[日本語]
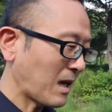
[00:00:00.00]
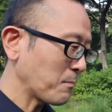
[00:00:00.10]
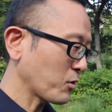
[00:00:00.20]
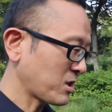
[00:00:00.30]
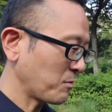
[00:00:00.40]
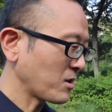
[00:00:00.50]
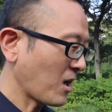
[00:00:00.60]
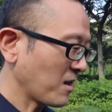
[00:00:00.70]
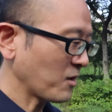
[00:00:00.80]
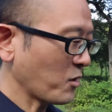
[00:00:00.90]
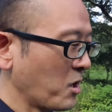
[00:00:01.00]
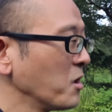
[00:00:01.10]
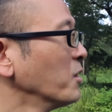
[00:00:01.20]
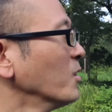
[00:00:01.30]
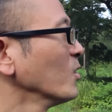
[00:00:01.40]
散歩してみたいなと
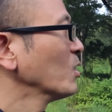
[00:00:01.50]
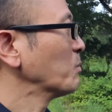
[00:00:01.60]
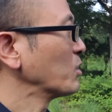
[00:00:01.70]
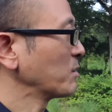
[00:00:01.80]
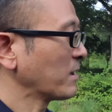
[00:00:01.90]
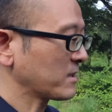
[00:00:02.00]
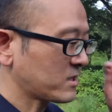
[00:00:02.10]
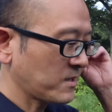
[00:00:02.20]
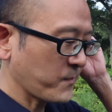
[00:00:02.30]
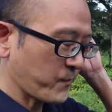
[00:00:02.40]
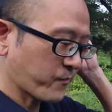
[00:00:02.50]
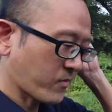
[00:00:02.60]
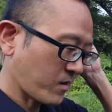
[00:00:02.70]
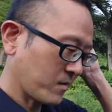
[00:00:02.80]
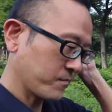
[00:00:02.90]
思います
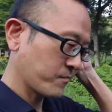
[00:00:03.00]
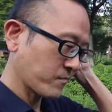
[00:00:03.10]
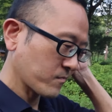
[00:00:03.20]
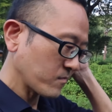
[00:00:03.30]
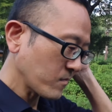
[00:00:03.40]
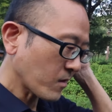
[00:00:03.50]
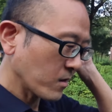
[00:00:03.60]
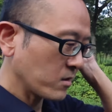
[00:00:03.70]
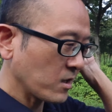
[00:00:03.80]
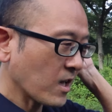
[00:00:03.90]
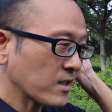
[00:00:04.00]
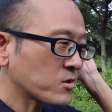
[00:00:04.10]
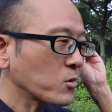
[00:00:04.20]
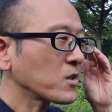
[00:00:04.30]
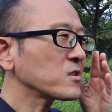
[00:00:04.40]
いや
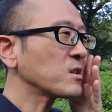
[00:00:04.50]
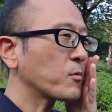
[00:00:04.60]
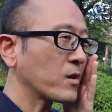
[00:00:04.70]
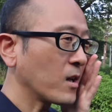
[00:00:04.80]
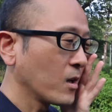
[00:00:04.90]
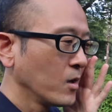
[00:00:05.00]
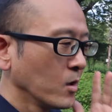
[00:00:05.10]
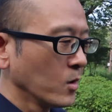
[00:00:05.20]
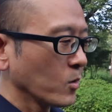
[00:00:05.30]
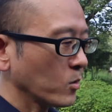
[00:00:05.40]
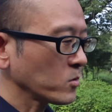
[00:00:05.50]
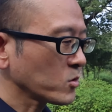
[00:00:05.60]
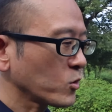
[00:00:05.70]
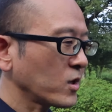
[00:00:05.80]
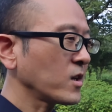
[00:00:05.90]
それにしてもね本
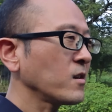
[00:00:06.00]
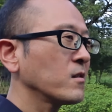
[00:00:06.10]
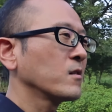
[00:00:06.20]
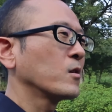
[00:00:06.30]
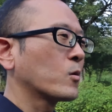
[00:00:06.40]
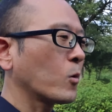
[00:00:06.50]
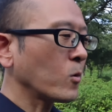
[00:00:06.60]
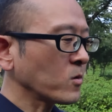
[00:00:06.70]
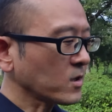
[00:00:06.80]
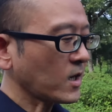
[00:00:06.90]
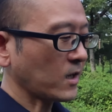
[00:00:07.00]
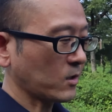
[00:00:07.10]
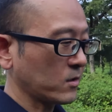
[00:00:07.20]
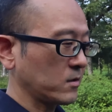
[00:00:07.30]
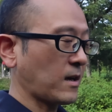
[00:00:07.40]
当はね今
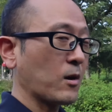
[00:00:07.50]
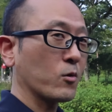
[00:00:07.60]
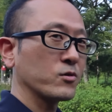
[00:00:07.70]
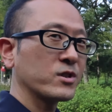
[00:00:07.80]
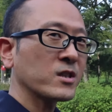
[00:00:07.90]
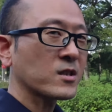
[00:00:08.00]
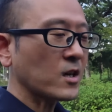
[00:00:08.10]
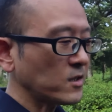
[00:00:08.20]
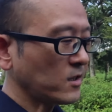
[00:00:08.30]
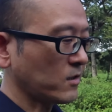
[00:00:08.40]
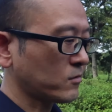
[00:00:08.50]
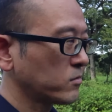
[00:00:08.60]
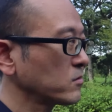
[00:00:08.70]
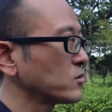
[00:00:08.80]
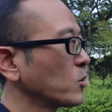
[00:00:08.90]
回あの実家に
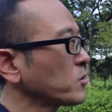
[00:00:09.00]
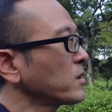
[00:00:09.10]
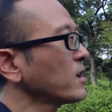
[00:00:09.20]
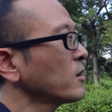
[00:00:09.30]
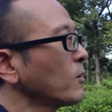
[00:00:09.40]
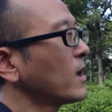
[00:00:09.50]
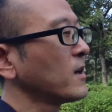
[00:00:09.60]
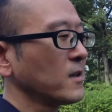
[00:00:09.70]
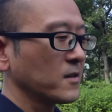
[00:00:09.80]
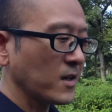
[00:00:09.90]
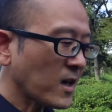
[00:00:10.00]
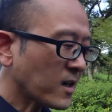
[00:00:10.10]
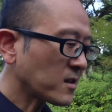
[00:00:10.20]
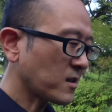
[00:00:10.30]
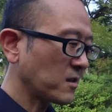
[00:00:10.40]
来る予定はな
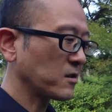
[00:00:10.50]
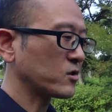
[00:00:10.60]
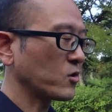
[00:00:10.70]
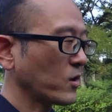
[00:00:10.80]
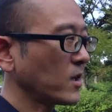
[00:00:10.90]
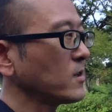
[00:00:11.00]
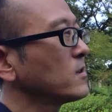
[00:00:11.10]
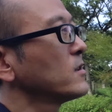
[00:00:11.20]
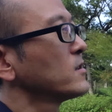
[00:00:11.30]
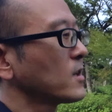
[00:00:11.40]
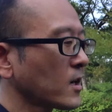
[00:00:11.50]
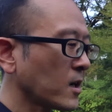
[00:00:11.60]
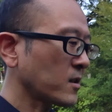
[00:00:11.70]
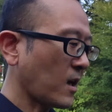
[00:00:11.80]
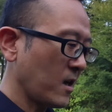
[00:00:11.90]
かったんですよねな
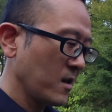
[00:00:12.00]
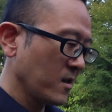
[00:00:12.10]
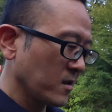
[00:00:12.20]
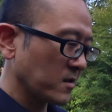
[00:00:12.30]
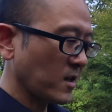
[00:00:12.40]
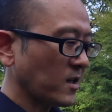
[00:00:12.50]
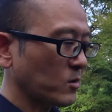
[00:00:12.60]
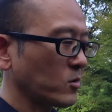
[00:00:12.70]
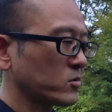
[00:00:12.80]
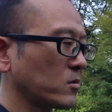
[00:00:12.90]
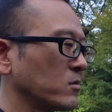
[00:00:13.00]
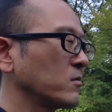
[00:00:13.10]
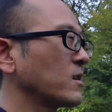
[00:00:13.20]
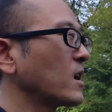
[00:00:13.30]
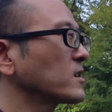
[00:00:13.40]
かっただけどそ
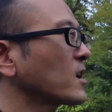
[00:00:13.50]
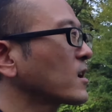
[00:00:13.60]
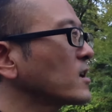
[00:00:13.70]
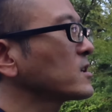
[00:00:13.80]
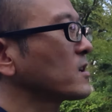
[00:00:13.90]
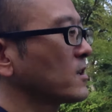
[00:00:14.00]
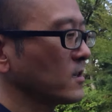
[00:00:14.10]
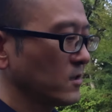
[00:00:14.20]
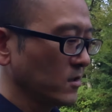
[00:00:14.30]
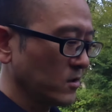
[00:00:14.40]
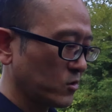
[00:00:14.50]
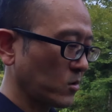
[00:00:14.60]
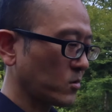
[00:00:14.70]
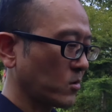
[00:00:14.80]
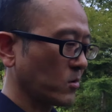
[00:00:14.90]
のなんやかんやね
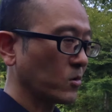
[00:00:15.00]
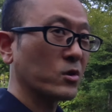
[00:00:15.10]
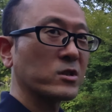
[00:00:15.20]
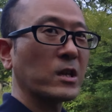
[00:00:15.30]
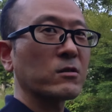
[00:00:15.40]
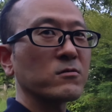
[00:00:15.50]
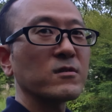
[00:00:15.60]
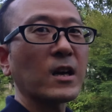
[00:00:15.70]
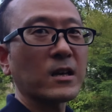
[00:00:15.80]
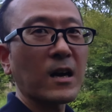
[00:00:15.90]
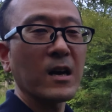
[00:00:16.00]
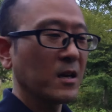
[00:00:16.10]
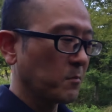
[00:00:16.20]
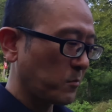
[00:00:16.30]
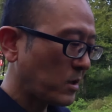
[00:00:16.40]
ちょっと来てくんないか
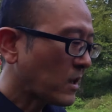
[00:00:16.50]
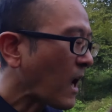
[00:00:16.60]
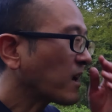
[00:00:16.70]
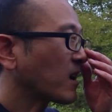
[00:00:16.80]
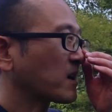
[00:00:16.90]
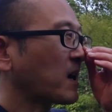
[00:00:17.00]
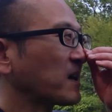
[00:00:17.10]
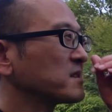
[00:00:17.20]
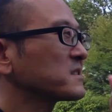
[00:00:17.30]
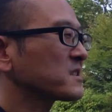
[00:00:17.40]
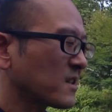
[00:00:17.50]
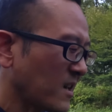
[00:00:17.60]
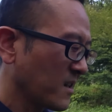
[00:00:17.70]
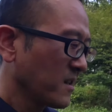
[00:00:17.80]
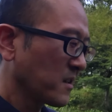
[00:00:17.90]
みたいな感じ
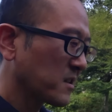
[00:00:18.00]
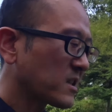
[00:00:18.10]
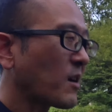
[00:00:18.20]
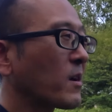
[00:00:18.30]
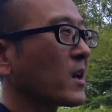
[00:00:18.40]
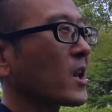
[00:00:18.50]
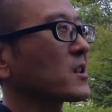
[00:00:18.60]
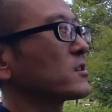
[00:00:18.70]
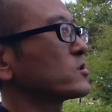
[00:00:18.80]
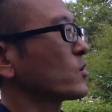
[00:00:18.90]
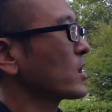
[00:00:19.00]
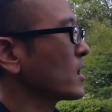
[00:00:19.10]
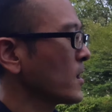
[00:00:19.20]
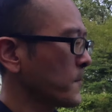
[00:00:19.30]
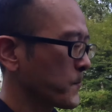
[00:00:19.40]
で来たわけなんですよ
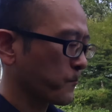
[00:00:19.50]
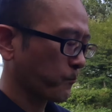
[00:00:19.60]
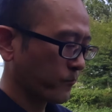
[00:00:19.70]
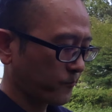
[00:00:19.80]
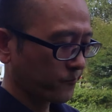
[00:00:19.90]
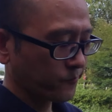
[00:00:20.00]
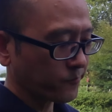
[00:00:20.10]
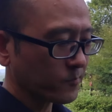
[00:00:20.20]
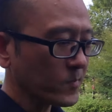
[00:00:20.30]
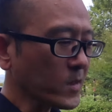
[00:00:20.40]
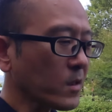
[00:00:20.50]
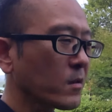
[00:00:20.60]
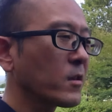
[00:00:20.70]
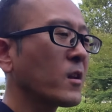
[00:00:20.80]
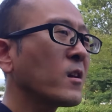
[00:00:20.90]
ね
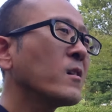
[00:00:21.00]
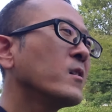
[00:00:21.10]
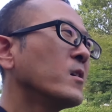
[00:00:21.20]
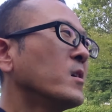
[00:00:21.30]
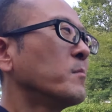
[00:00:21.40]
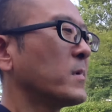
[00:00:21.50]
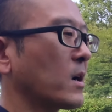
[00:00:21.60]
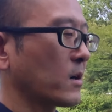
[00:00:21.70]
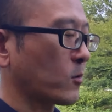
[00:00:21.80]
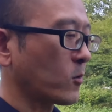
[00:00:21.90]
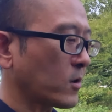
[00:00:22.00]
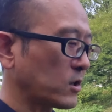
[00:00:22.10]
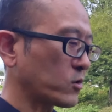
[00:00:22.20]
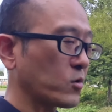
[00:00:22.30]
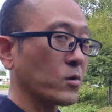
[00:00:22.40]
でねまあ今
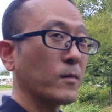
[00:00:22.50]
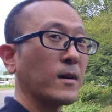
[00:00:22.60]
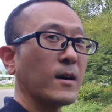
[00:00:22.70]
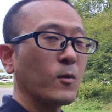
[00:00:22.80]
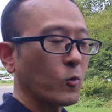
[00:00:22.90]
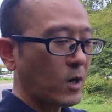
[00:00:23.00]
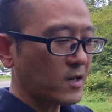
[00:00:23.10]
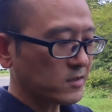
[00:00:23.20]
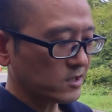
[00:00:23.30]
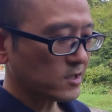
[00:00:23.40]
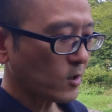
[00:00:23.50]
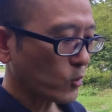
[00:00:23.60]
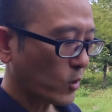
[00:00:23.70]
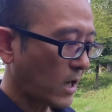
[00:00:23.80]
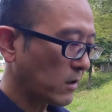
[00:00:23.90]
回ちょっとお話ししたいこ
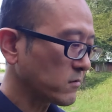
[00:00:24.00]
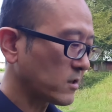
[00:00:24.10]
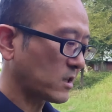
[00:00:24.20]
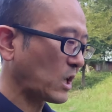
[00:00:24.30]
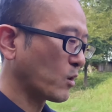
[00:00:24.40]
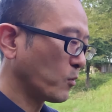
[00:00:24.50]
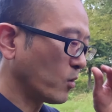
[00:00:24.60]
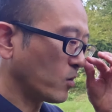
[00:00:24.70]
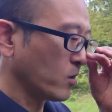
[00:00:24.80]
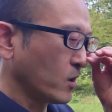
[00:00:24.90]
とがあるんですけども